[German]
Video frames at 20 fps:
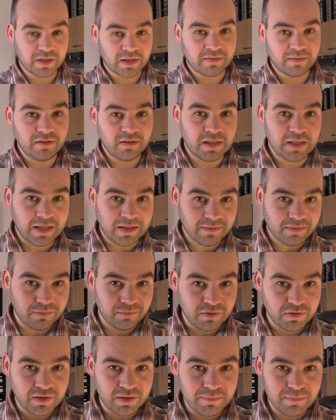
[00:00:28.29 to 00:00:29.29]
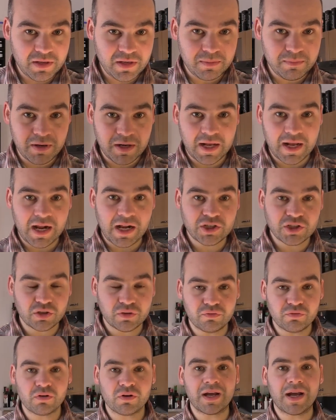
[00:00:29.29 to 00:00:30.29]
Da sind die ganzen Vitamine,
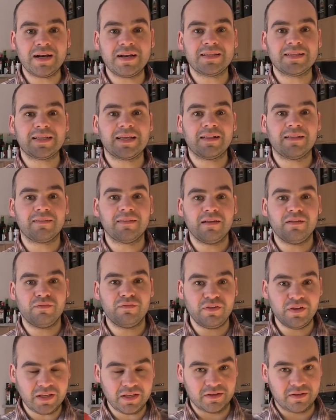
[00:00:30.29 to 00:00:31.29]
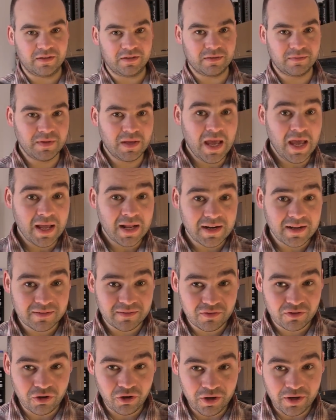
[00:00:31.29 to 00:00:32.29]
Mineralstoffe noch gar nicht ganz entwickelt.
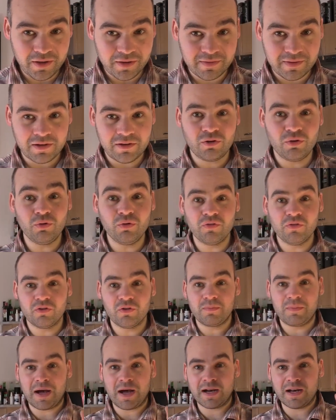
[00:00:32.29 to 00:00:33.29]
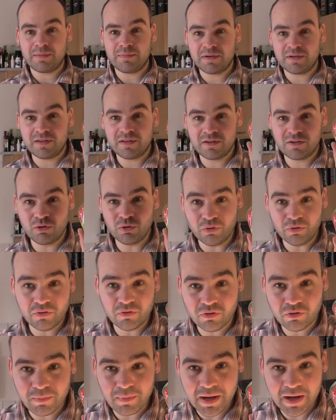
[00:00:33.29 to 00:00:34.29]
Das Tolle ist an Dosentomaten, nämlich die
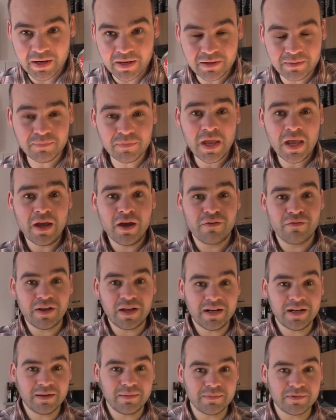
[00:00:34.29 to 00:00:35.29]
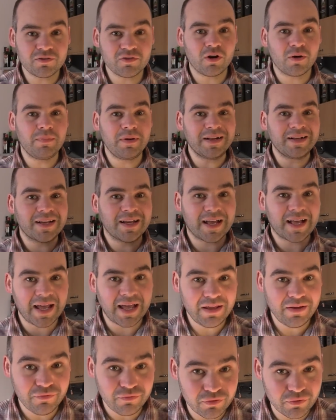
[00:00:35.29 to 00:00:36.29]
Dosentomaten werden nämlich komplett
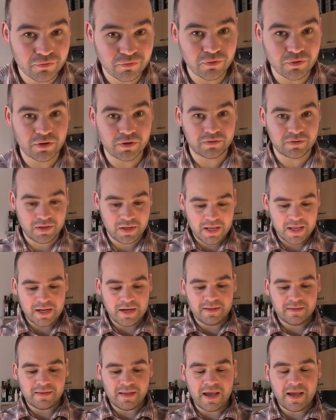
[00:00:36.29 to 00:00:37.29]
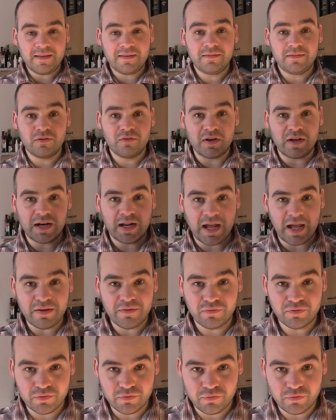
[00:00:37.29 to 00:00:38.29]
reif gepflückt. Das heißt, die werden
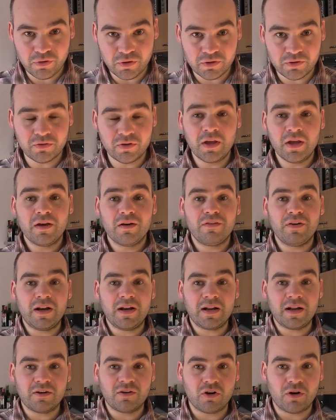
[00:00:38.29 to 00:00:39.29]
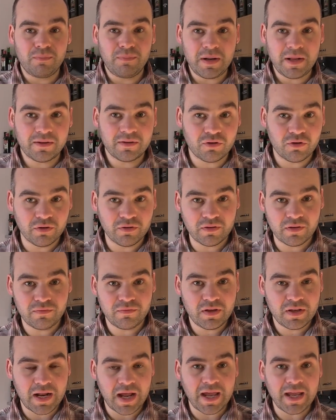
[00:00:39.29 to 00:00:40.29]
reif gepflückt, werden dann komplett
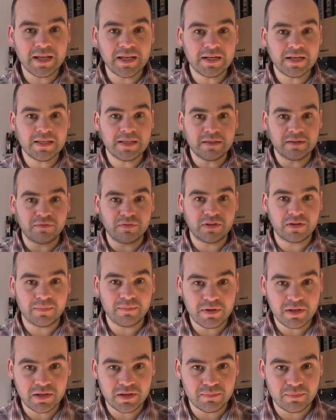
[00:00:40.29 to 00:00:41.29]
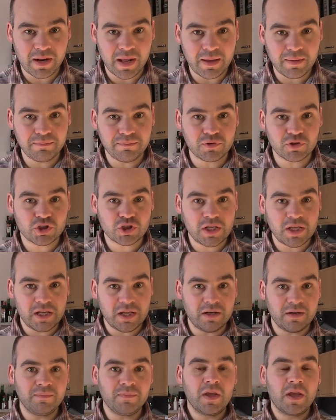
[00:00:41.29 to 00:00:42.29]
konserviert eingelegt, Vitamine bleiben
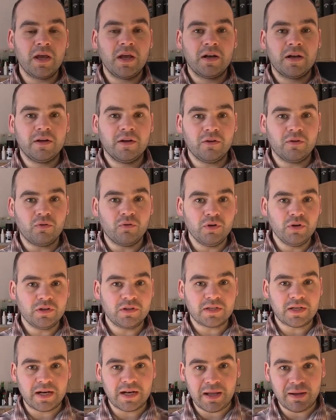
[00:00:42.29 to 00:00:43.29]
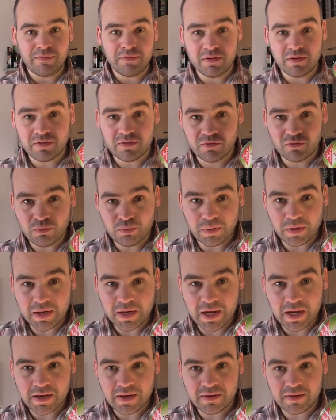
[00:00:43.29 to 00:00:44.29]
bestehen ne? und dann haben wir
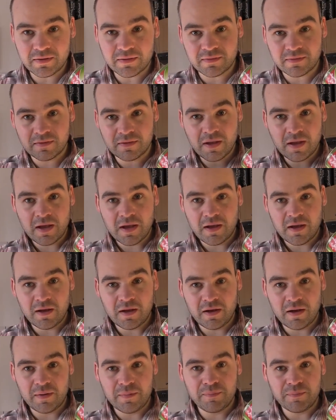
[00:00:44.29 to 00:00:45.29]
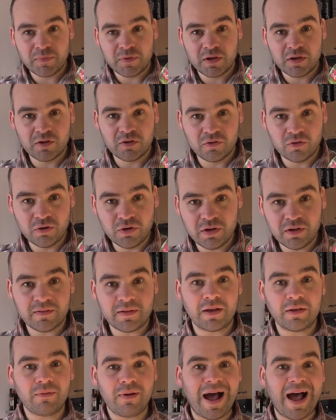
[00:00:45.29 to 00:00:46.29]
supergeiles ähm, gesundes.
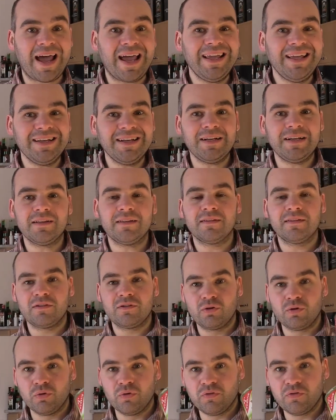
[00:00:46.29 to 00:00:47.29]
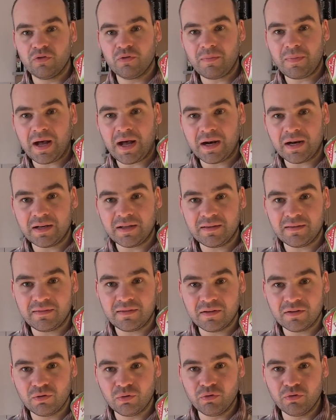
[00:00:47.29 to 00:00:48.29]
Also eigentlich sind Dosentomaten, ich
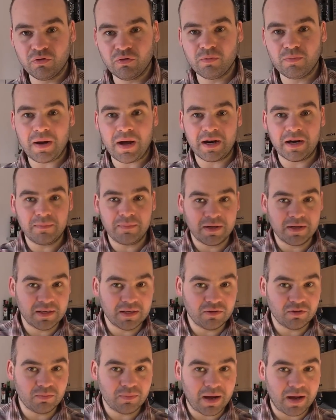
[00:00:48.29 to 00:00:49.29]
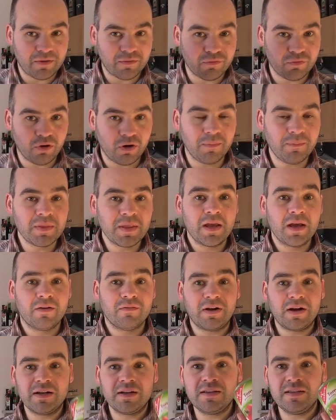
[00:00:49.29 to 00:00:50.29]
ziehe Dosentomaten immer den Tomaten vor,
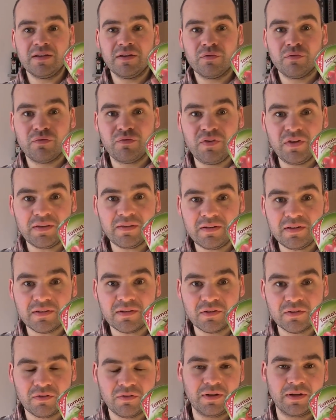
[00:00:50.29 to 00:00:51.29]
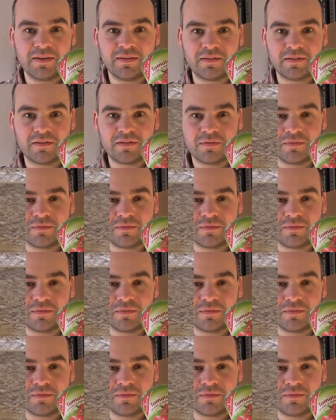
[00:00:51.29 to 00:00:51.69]
weil die wesentlich gesünder sind.